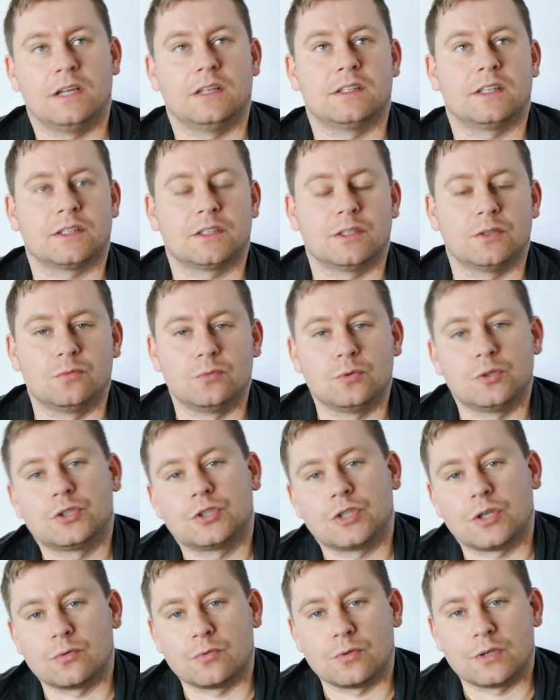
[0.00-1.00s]
e, takie
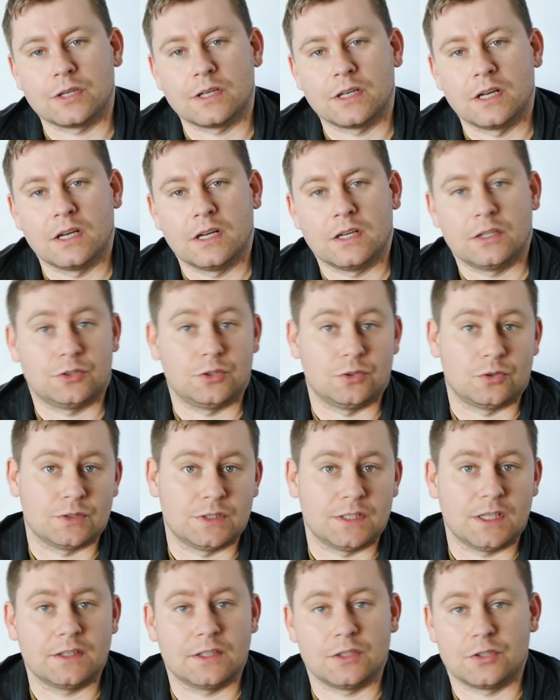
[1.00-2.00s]
dłuższe rury, czy to
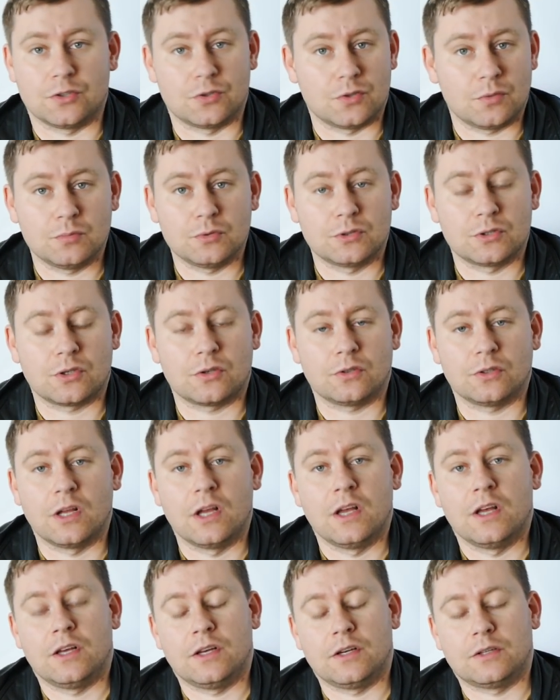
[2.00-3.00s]
z jednej, czy z obu stron,
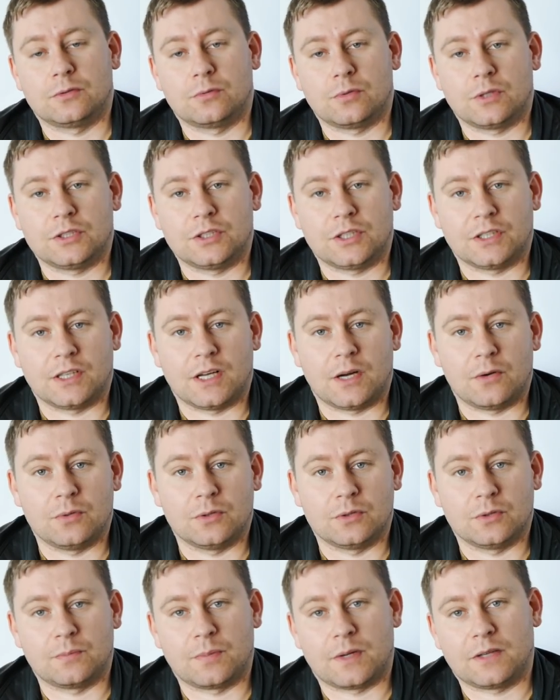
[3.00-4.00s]
które
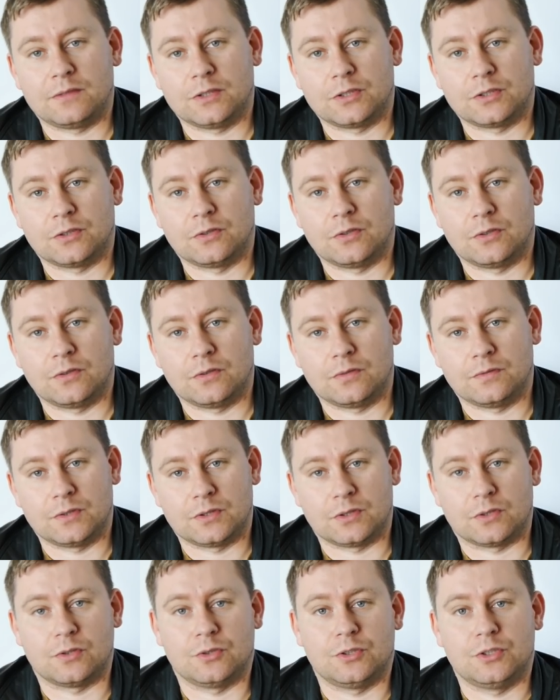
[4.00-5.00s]
sięgały no, prawie że do
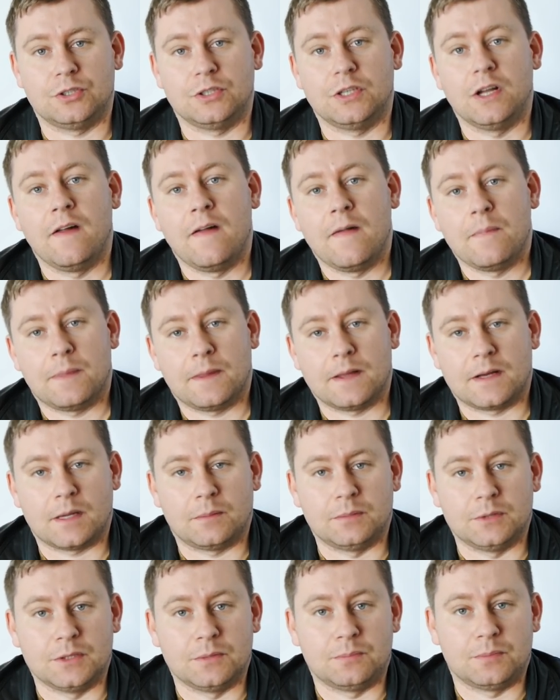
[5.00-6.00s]
wysokości
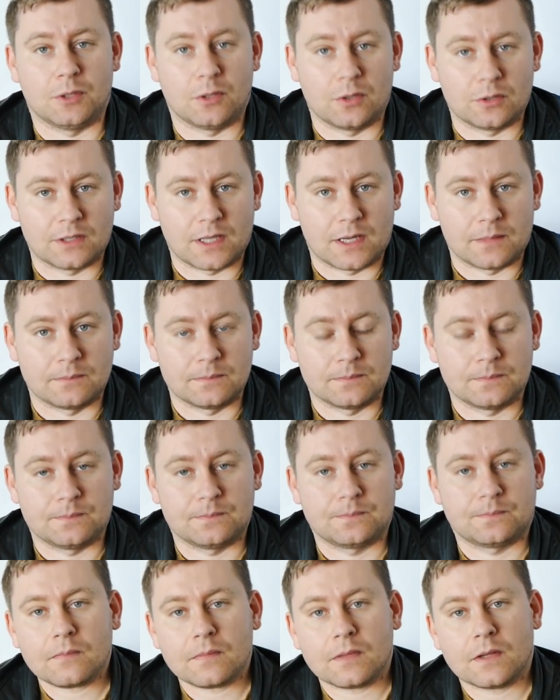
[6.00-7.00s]
kabiny pilota.
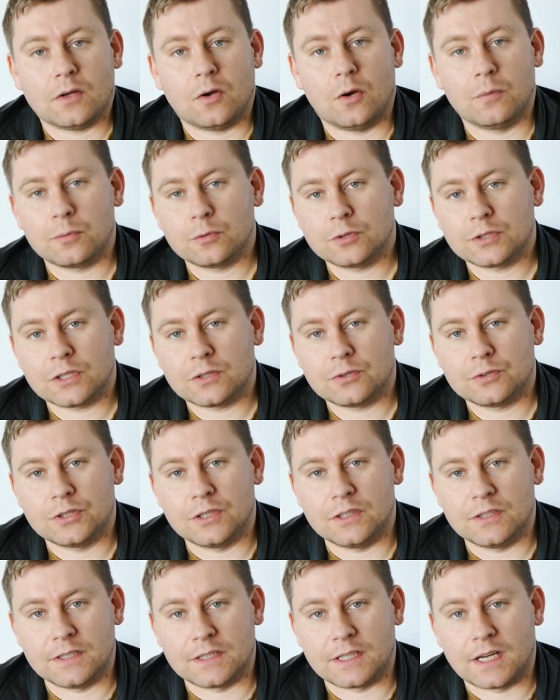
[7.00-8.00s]
Oprócz tego
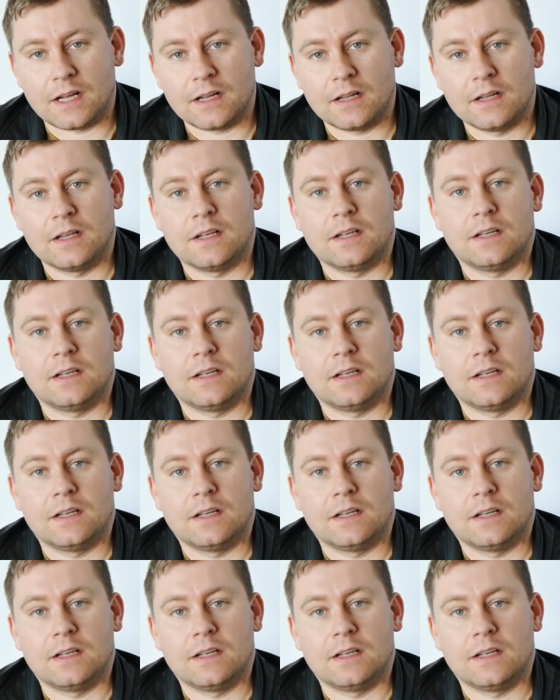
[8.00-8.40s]
silnika